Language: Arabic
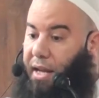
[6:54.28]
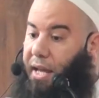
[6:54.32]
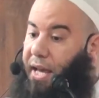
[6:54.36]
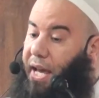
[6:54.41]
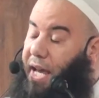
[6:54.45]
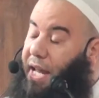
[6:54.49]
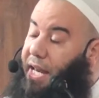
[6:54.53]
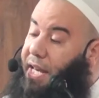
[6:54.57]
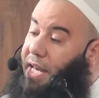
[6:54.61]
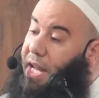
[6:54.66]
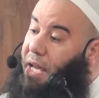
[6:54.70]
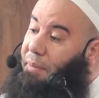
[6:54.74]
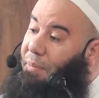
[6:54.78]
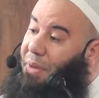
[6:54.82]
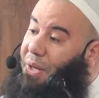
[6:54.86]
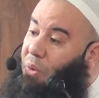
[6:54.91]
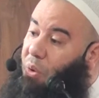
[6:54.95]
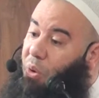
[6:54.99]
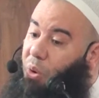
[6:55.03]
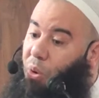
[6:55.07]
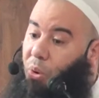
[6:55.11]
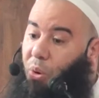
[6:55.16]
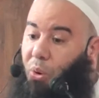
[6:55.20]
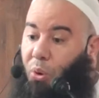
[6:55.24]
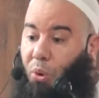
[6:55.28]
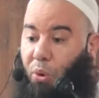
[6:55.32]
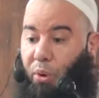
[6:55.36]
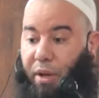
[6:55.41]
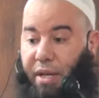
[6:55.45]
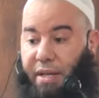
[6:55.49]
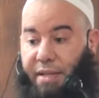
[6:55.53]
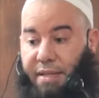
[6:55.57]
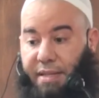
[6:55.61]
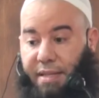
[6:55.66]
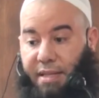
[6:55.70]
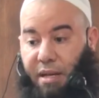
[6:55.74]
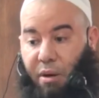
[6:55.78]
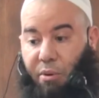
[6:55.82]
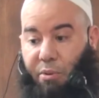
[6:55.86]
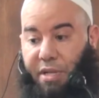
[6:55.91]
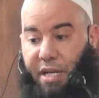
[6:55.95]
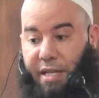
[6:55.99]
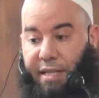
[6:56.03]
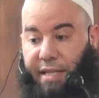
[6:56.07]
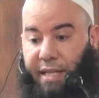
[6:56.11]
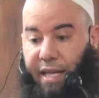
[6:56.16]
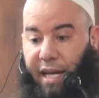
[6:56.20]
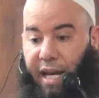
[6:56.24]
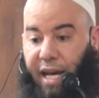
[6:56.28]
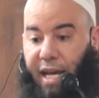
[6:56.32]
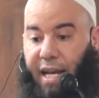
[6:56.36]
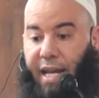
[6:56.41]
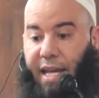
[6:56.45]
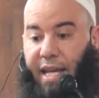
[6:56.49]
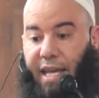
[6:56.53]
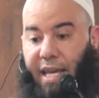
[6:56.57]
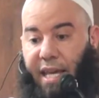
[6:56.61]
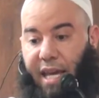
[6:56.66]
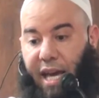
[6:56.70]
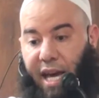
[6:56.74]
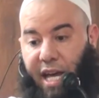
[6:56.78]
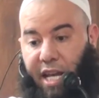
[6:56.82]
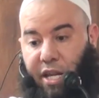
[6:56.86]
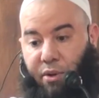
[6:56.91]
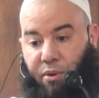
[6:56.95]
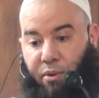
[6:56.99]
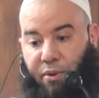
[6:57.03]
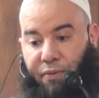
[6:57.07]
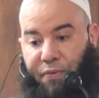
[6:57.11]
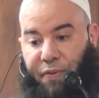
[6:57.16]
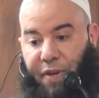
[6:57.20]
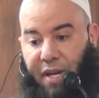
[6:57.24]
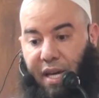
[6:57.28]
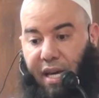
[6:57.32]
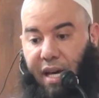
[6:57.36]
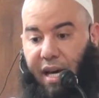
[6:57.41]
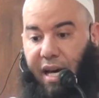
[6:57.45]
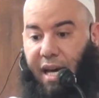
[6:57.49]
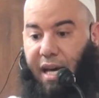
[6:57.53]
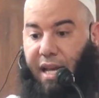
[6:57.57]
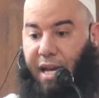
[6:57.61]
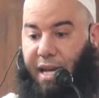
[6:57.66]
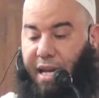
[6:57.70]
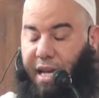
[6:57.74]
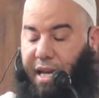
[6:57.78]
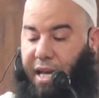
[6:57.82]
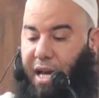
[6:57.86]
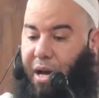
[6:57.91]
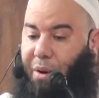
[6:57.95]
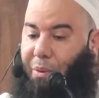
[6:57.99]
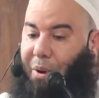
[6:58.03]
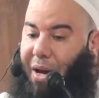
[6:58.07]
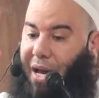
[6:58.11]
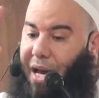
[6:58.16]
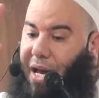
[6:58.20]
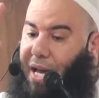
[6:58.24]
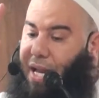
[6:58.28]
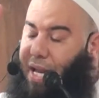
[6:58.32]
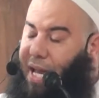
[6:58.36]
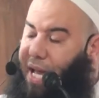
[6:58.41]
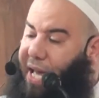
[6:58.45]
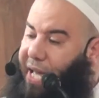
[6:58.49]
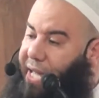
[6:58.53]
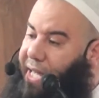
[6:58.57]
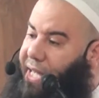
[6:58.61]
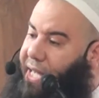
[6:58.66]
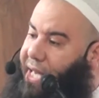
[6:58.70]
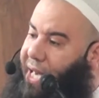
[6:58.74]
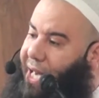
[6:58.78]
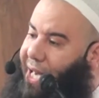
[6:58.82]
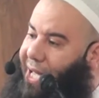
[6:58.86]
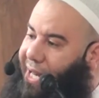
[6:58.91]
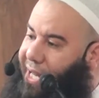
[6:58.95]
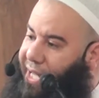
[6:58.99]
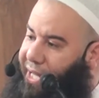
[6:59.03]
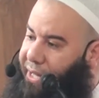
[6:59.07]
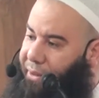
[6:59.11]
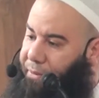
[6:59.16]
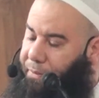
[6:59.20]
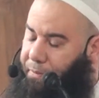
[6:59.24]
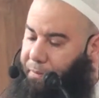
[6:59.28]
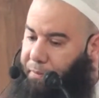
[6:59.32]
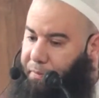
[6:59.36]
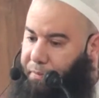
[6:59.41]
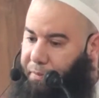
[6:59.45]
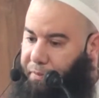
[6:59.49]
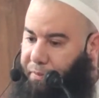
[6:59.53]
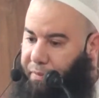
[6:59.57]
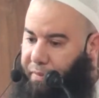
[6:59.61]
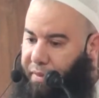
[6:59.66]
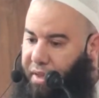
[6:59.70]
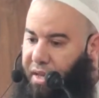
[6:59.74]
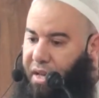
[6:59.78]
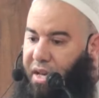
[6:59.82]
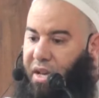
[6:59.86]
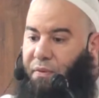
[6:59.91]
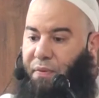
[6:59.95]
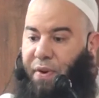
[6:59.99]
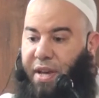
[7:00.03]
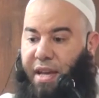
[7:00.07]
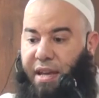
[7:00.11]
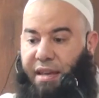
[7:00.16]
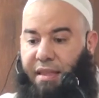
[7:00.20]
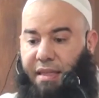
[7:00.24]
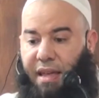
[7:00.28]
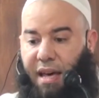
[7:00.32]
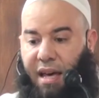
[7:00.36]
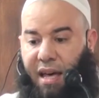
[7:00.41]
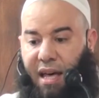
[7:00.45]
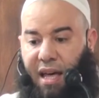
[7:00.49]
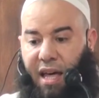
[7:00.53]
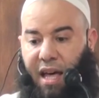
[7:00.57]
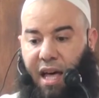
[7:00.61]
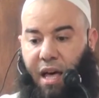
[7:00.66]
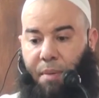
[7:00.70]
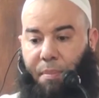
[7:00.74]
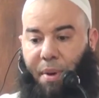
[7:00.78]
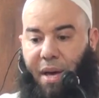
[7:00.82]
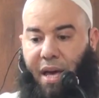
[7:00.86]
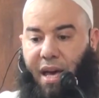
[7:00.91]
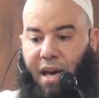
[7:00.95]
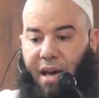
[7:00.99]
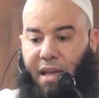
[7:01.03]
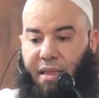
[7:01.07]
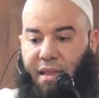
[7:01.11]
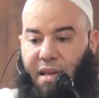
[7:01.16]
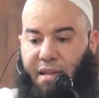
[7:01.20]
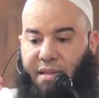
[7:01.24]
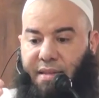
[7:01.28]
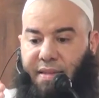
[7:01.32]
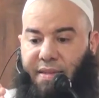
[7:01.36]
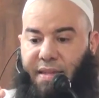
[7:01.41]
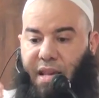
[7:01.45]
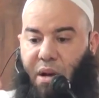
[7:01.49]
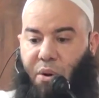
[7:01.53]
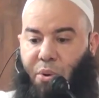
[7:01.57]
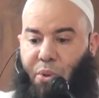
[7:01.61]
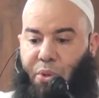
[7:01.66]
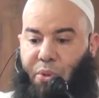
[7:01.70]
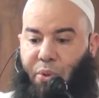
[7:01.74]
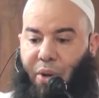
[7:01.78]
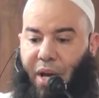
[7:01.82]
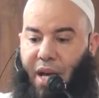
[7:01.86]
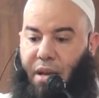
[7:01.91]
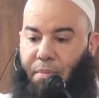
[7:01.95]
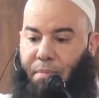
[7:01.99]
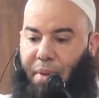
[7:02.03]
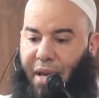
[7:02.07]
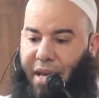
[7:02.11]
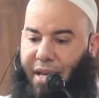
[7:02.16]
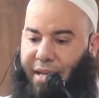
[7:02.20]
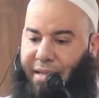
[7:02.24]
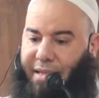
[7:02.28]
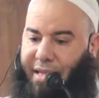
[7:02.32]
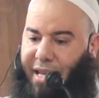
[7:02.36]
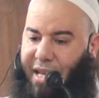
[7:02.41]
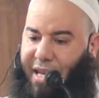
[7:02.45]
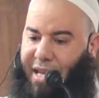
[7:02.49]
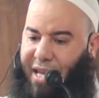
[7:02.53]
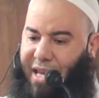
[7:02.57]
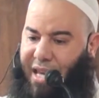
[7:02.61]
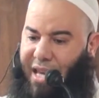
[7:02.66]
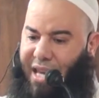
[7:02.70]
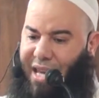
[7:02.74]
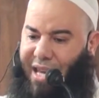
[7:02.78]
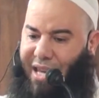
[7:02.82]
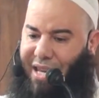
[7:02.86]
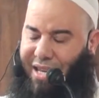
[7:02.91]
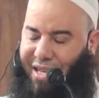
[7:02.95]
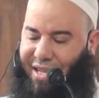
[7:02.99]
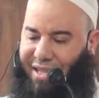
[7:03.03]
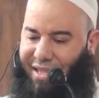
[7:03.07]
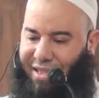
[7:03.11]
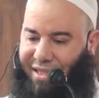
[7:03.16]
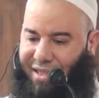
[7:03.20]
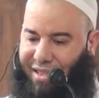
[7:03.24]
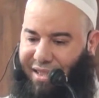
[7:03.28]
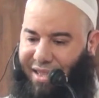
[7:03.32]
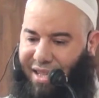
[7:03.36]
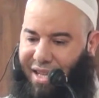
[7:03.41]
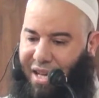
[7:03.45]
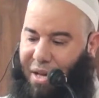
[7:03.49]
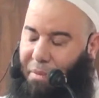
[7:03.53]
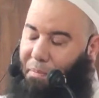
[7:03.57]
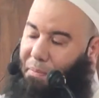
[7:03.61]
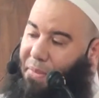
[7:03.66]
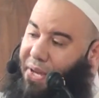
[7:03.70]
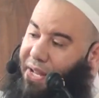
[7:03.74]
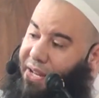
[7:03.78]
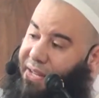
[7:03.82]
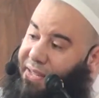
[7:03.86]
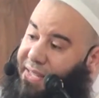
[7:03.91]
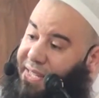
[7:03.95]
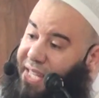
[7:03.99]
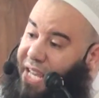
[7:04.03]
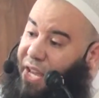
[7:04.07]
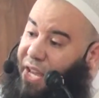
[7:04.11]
لأن من حقوق الزوجة عليه أن ينفق عليها وعلى عياله فإذا غاب هذا الزوج عن بيته من